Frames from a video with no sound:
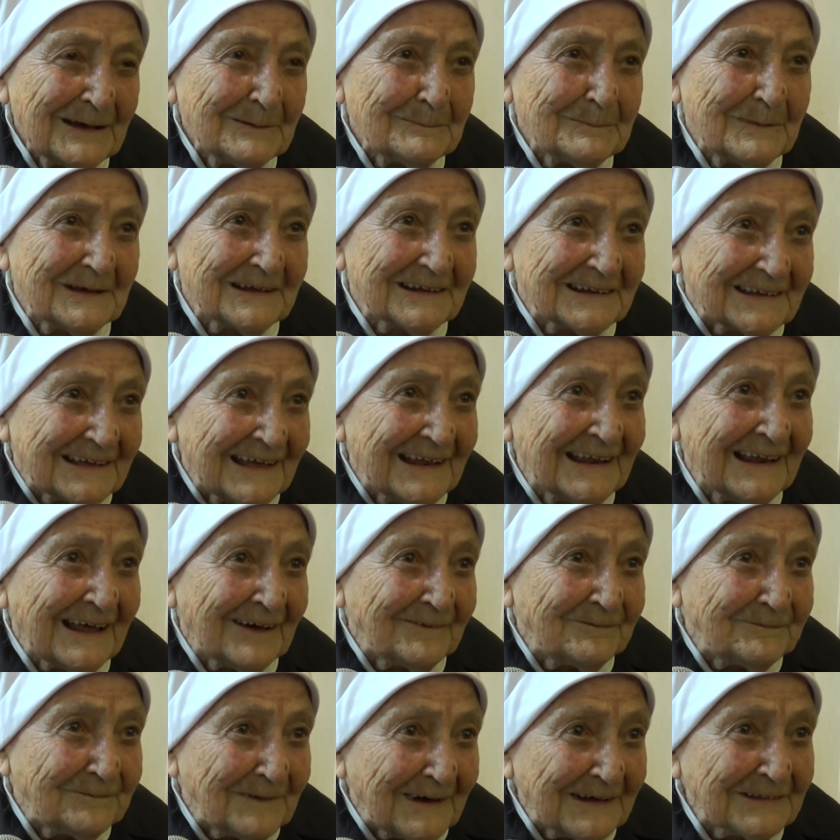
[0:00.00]
perché
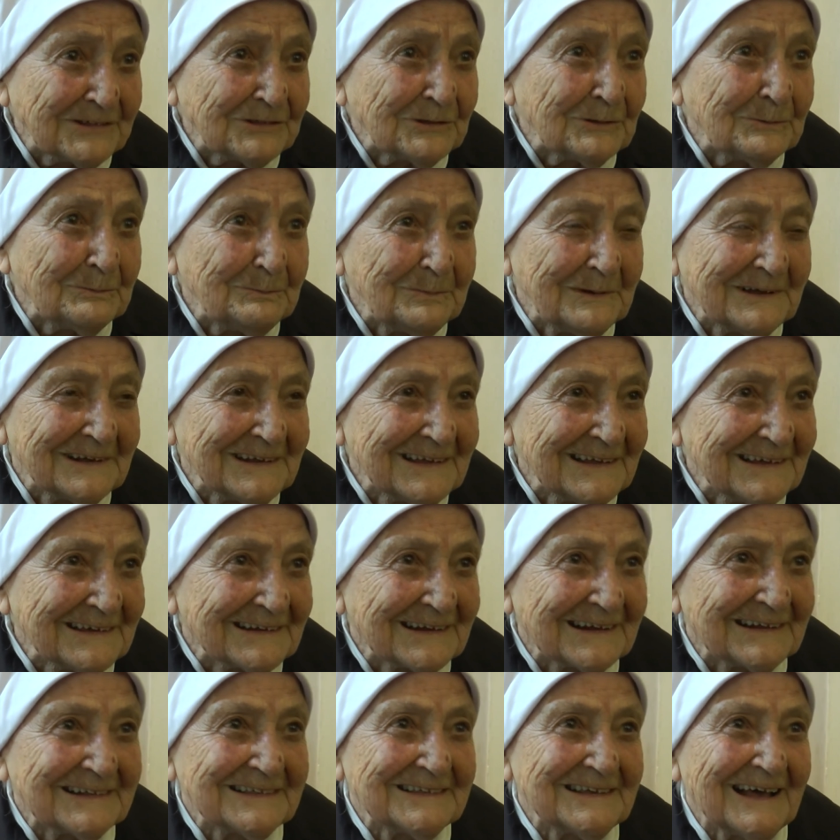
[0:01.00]
l'ha fatto per
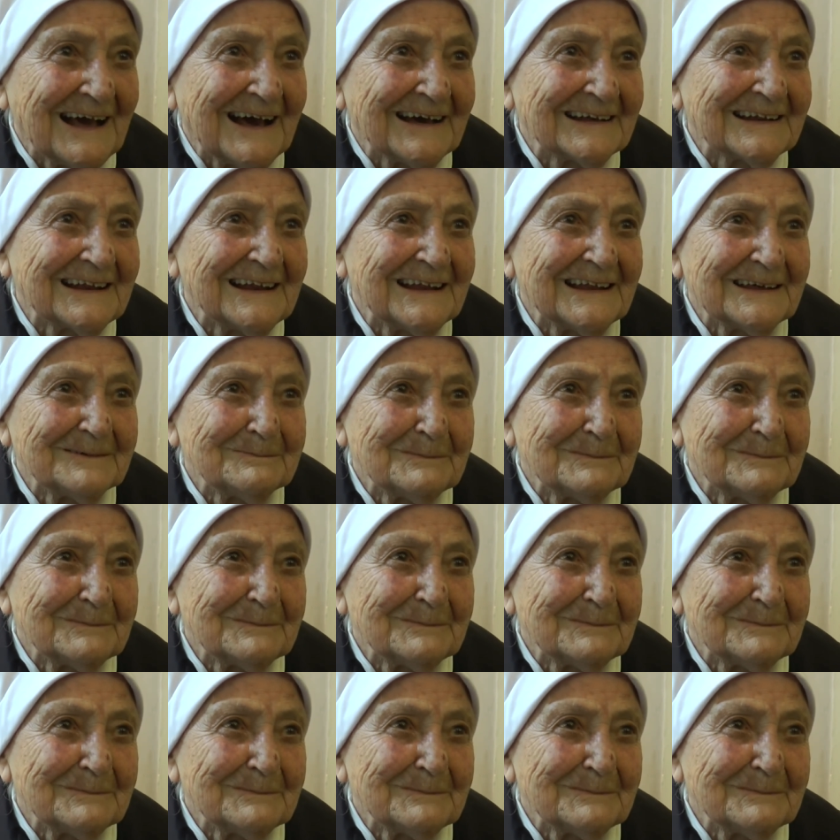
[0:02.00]
ringraziare la